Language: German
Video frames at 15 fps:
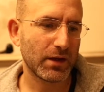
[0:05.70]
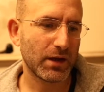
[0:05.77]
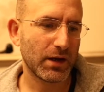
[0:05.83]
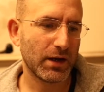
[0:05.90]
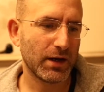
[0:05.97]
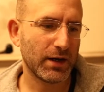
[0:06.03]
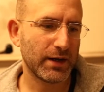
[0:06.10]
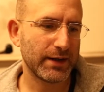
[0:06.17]

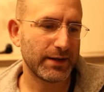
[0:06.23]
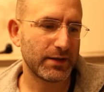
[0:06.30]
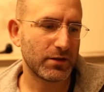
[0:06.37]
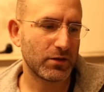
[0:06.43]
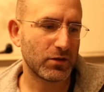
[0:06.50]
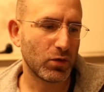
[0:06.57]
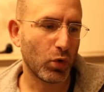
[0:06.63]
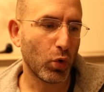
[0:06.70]

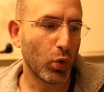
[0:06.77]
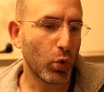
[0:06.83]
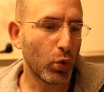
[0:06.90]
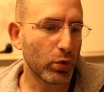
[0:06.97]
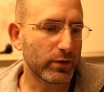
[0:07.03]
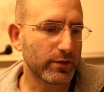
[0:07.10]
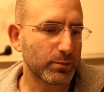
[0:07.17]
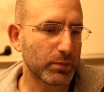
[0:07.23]
ein
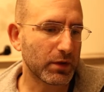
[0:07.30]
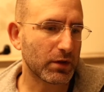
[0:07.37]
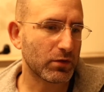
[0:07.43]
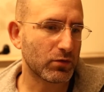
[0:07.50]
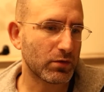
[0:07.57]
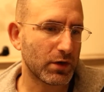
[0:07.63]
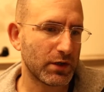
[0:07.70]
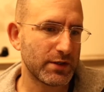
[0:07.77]

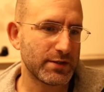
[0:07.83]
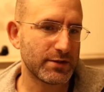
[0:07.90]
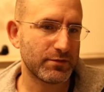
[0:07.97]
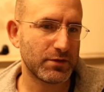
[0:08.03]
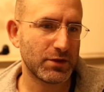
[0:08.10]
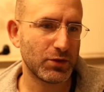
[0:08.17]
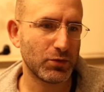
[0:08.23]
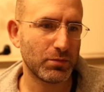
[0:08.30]
hochspirituelles
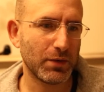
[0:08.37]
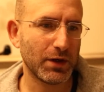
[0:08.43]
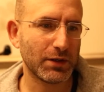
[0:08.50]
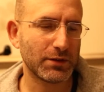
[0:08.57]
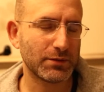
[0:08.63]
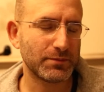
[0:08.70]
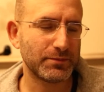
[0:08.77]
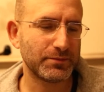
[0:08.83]
Video machen.